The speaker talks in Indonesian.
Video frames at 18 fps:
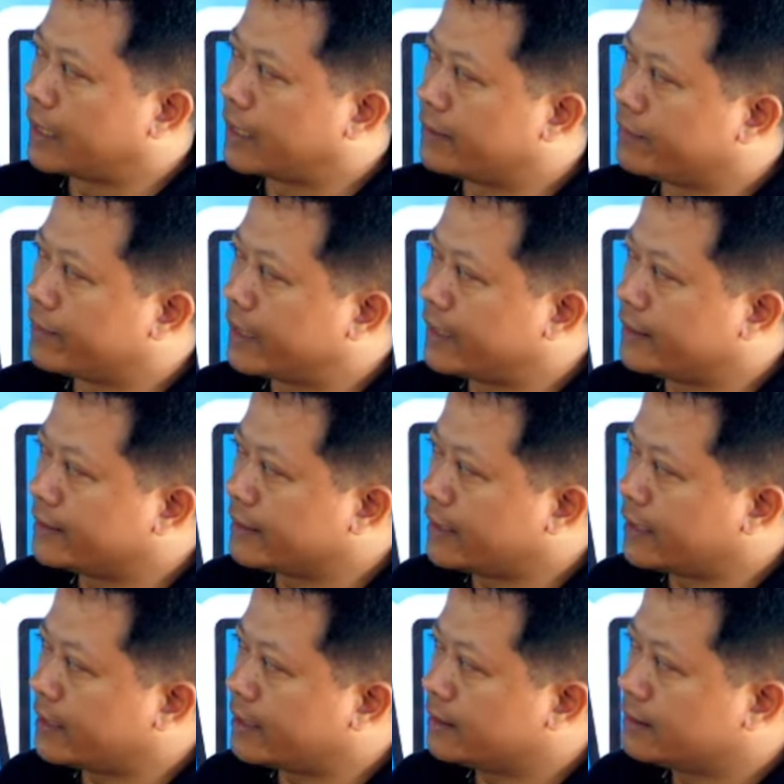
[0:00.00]

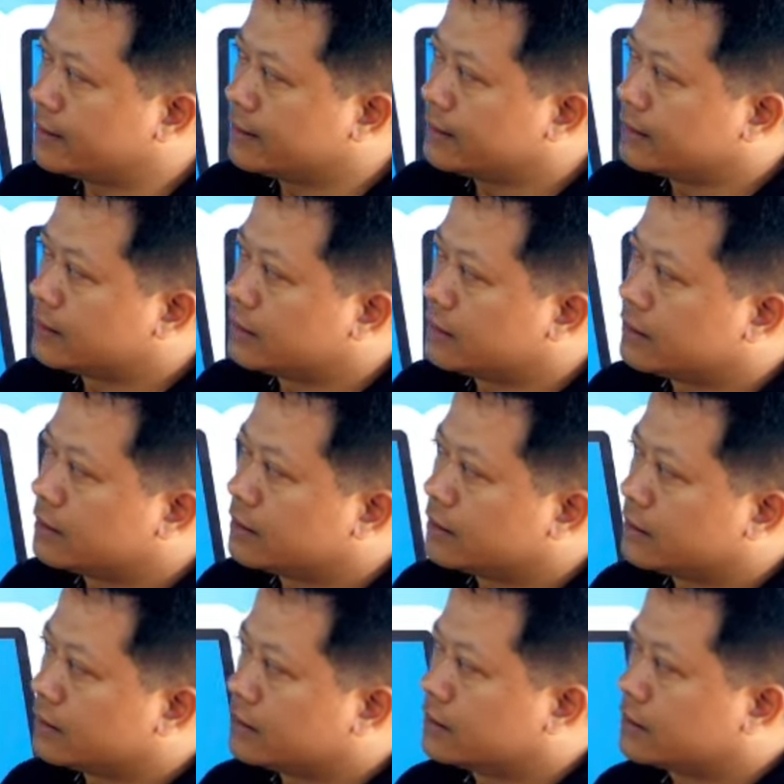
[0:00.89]
Bahan-bahannya
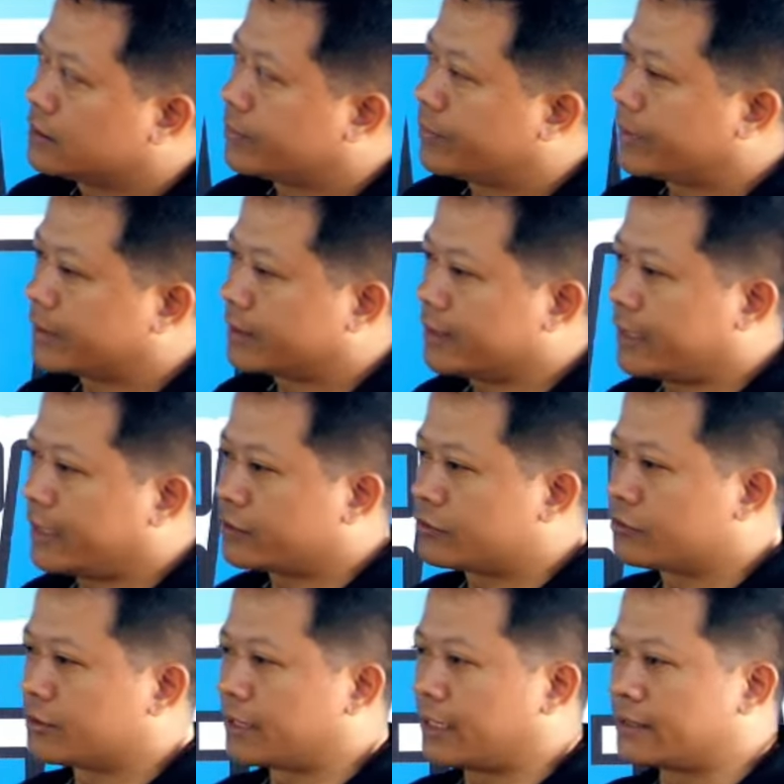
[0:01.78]
seperti yang
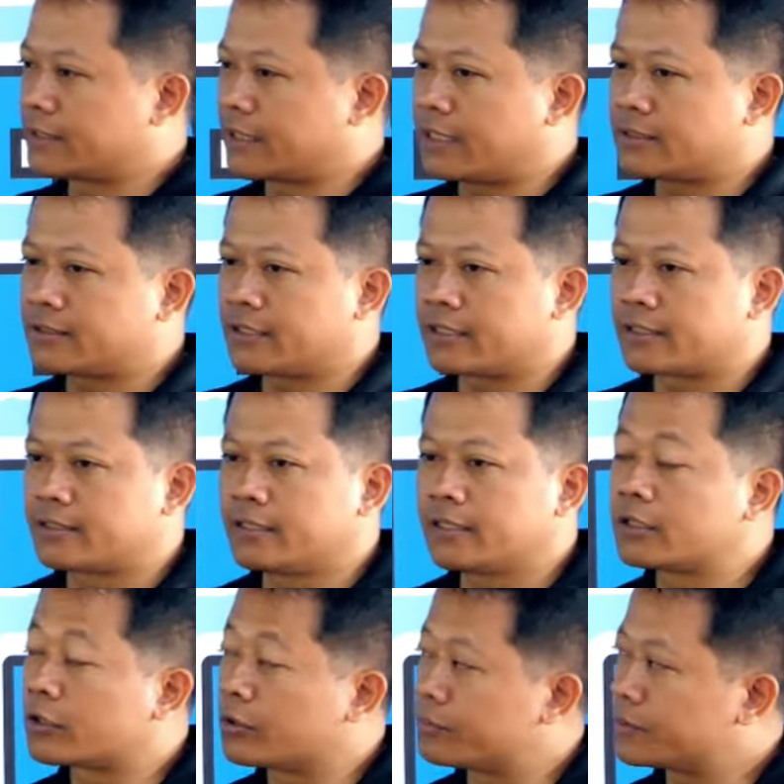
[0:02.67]
sudah saya share
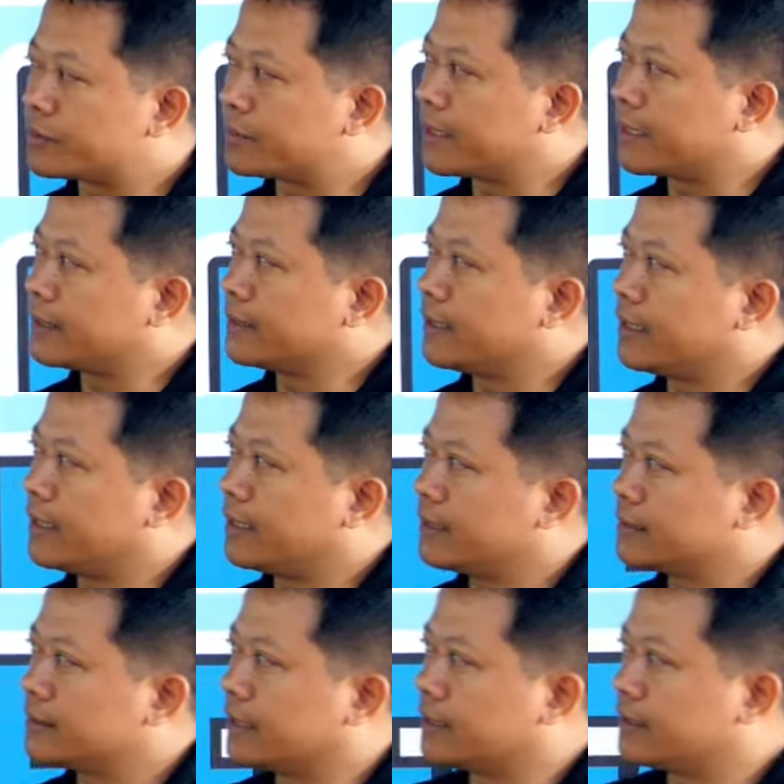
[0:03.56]
di grup
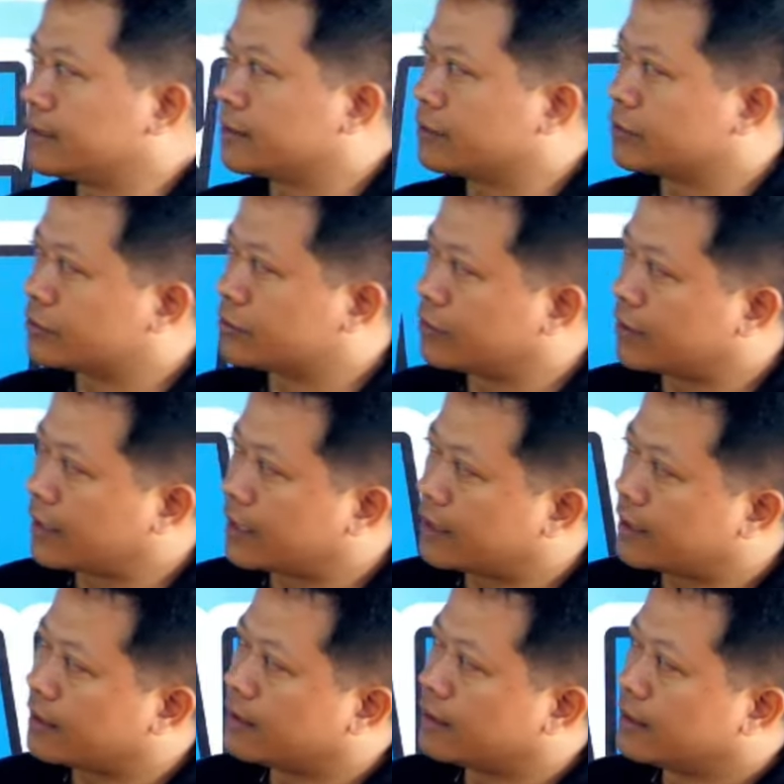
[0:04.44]
sebenarnya. Jadi
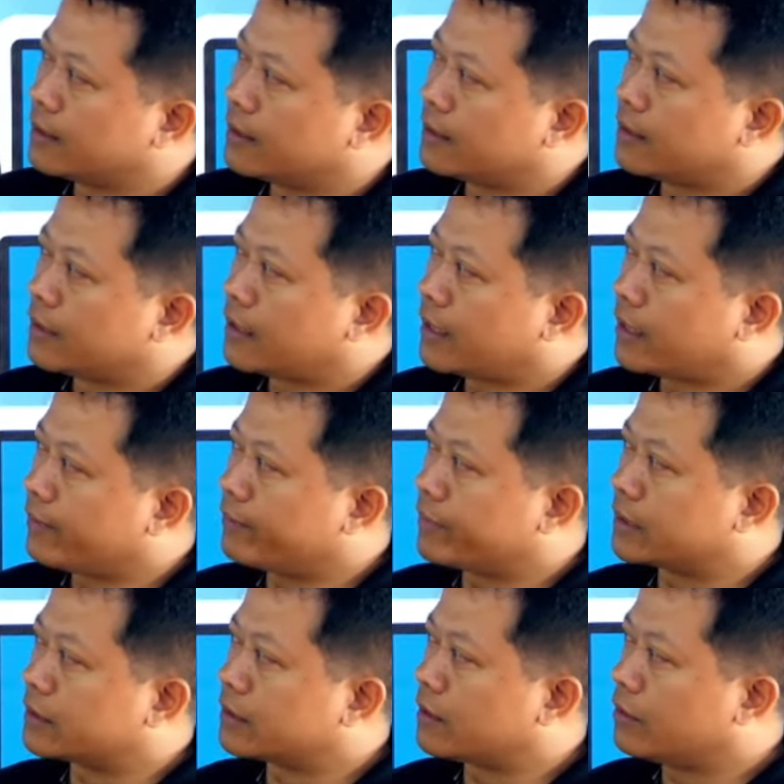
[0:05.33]
kotoran
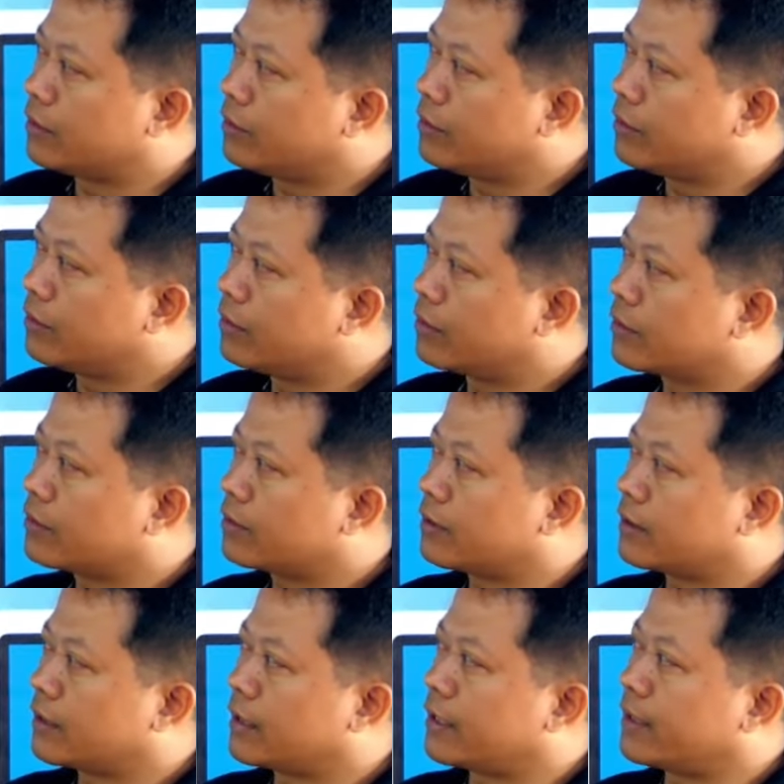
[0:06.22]
ayam
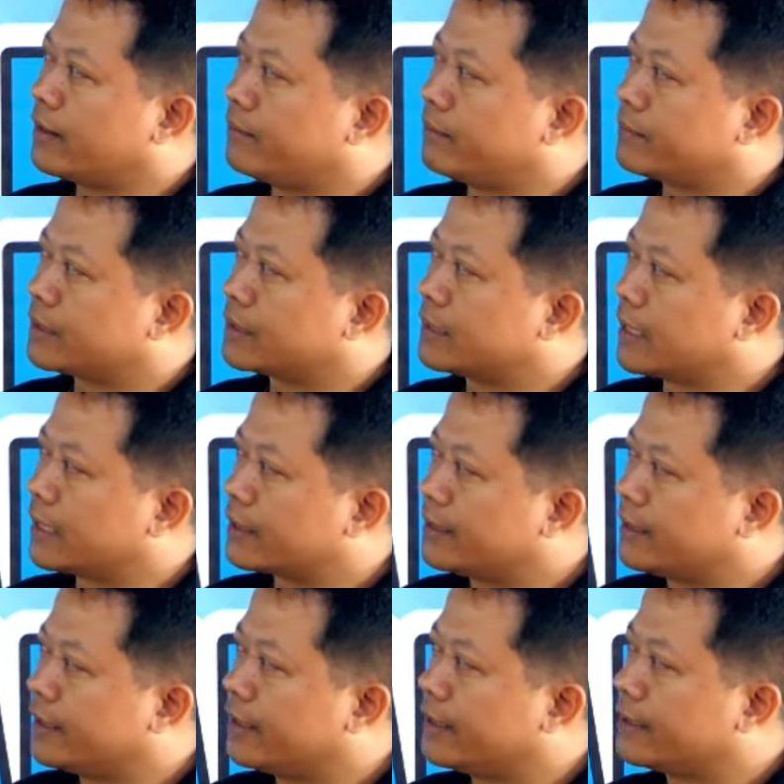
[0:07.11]
petelur, ayam
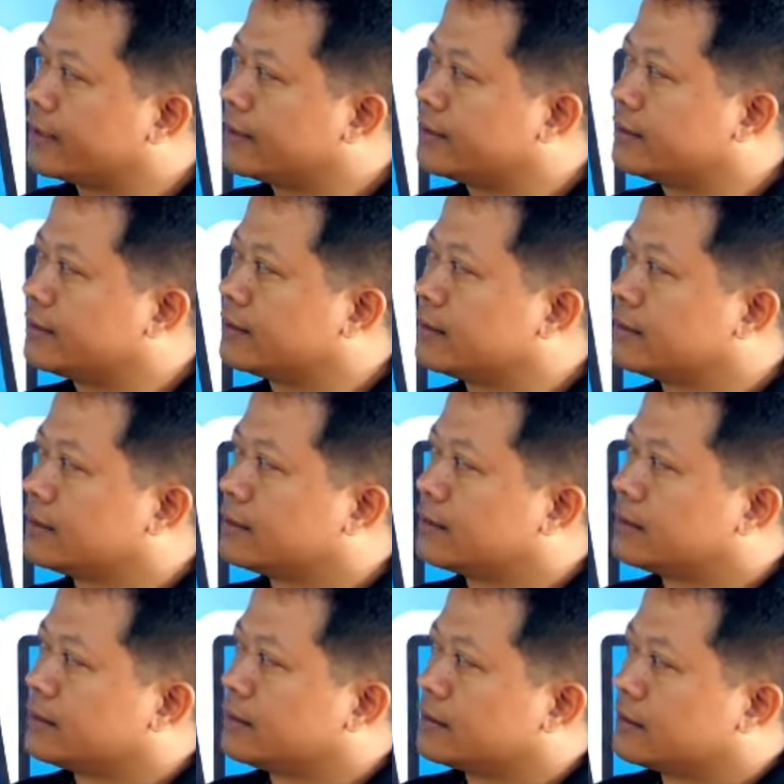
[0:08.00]
pedaging,
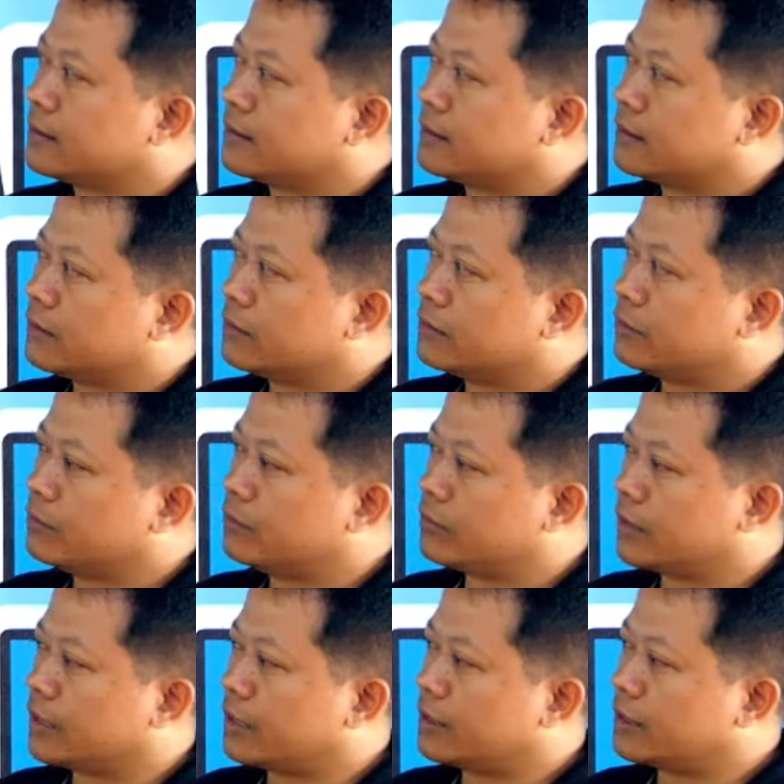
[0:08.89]

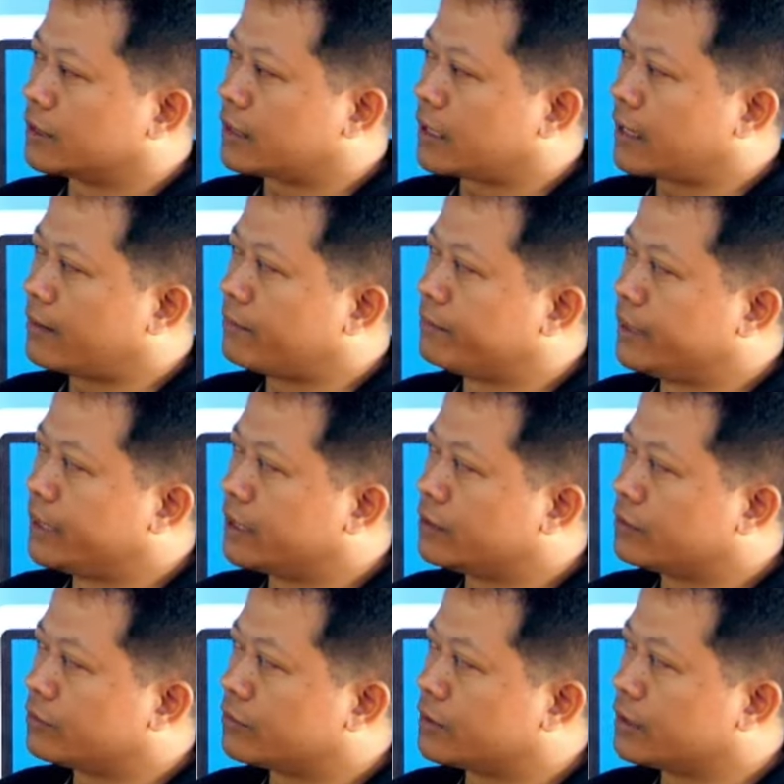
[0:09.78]
urin
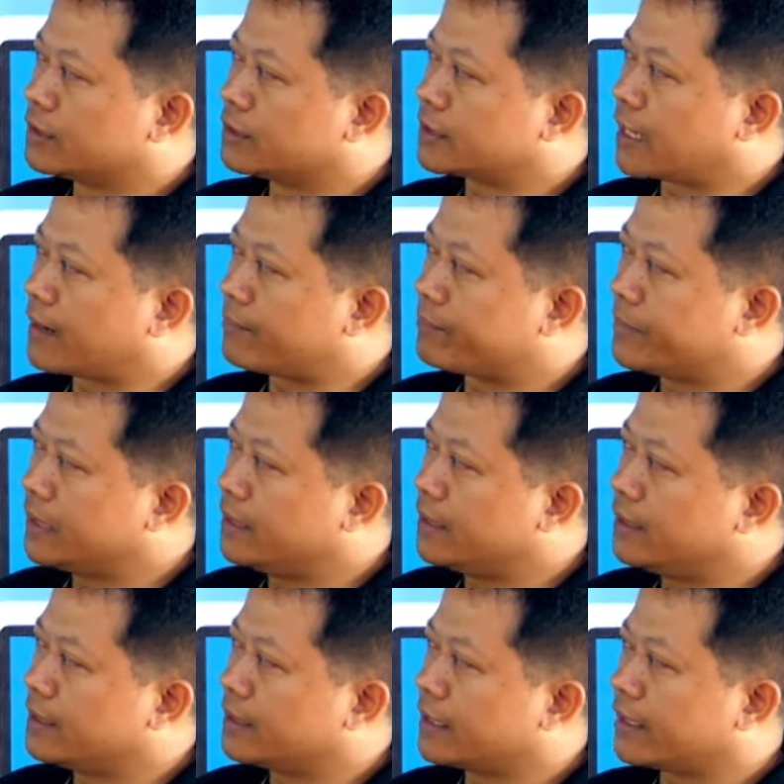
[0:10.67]
kambing, urin
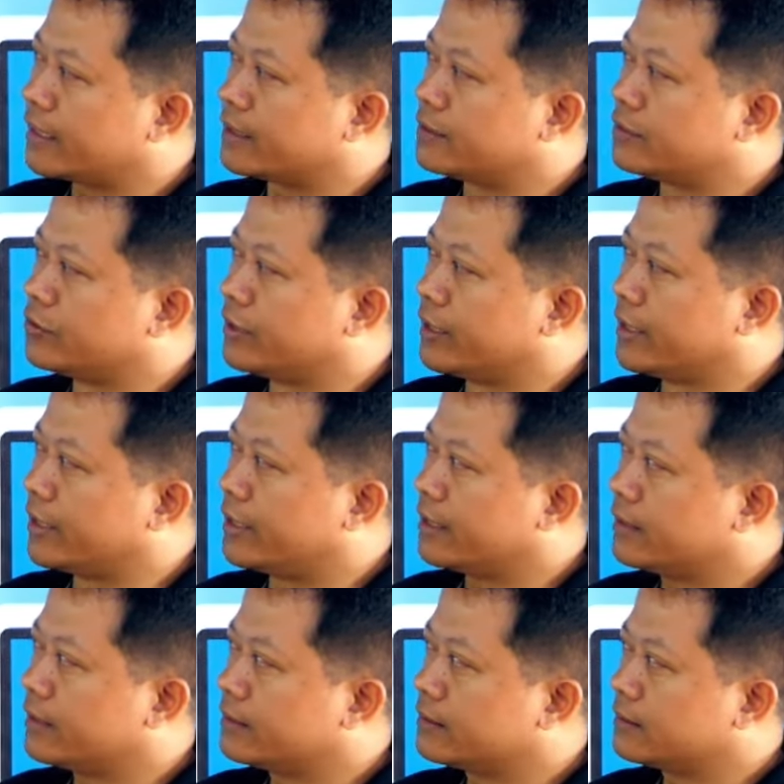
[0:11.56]
sapi kayak gitu ya.